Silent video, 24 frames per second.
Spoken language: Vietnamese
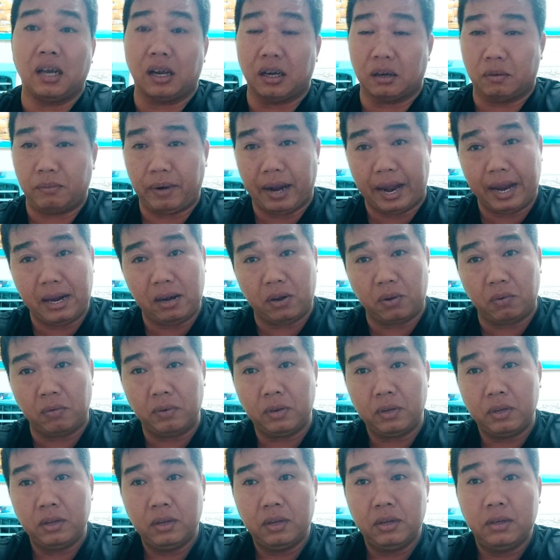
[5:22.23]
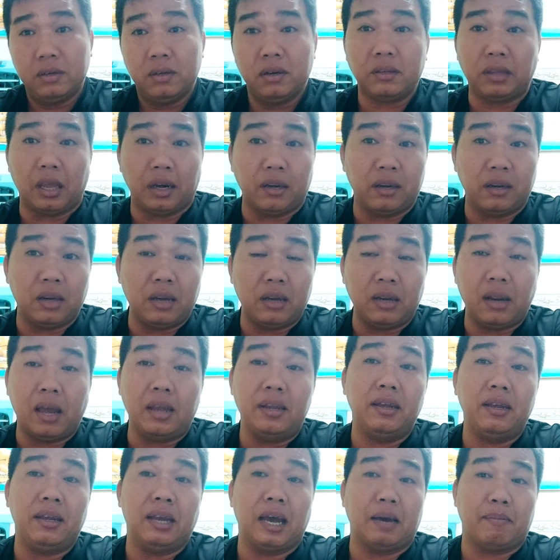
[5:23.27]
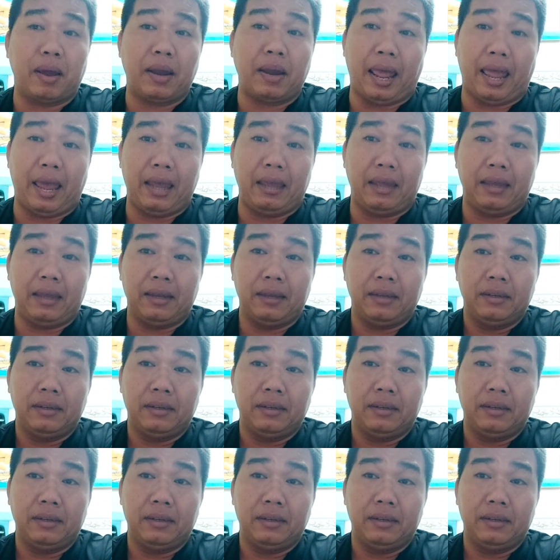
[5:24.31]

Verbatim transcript: sừng con gáy luôn nó chỉnh đích y như gà máy đẻ